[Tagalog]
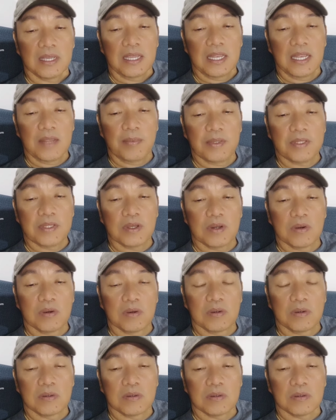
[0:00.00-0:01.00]
Ila
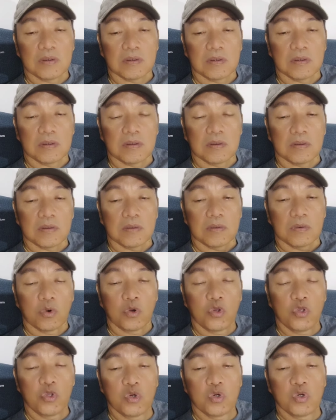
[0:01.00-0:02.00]

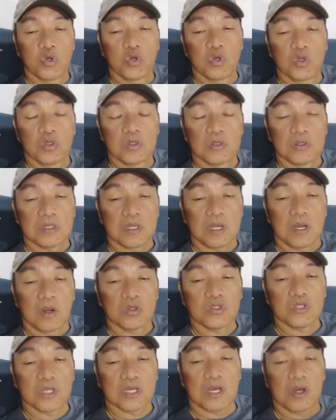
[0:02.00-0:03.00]
uyugon ang
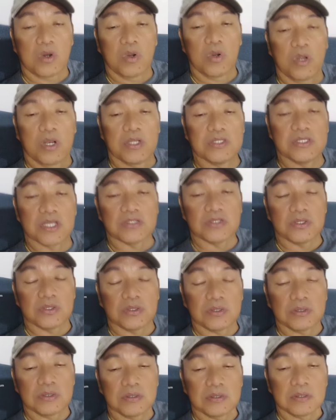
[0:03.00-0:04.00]
usa ka
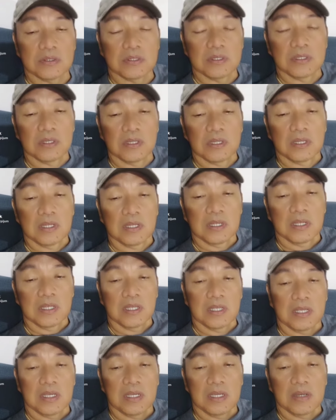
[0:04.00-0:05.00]
organisasyon.
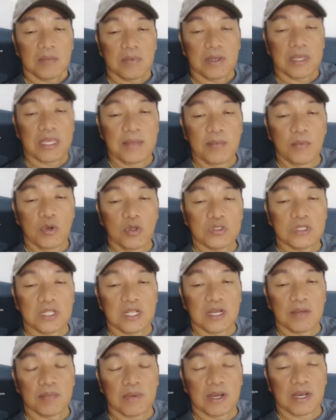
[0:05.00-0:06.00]
Maghimo
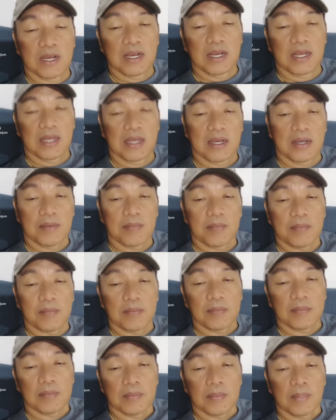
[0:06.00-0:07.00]
sila mga
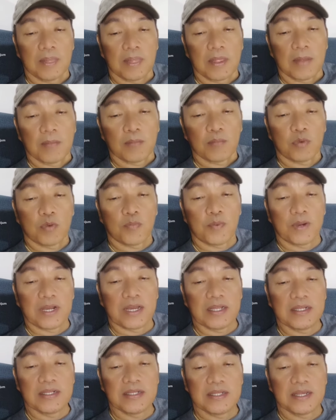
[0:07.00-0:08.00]

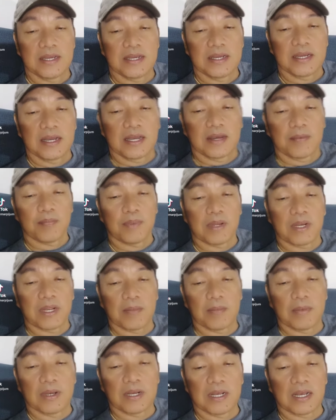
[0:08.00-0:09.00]
propaganda nga para
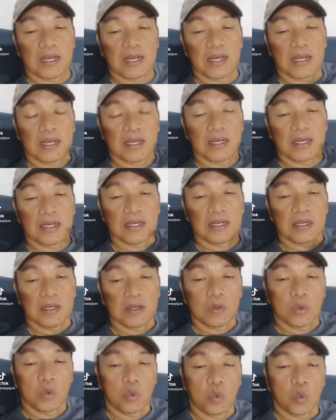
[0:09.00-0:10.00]
maka
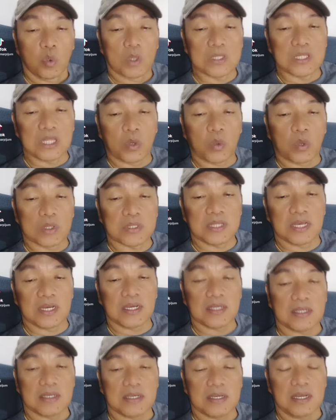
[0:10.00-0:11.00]
watak-watak
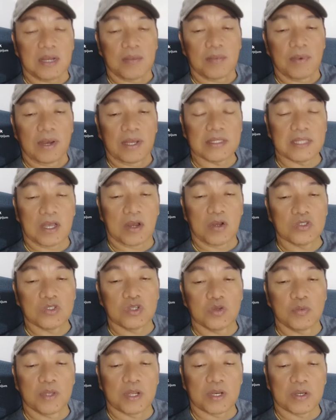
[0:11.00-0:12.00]
ang mga tao sa
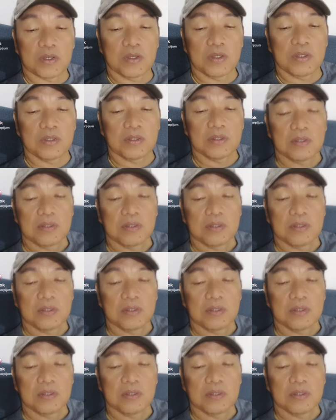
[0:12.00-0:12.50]
gobyerno.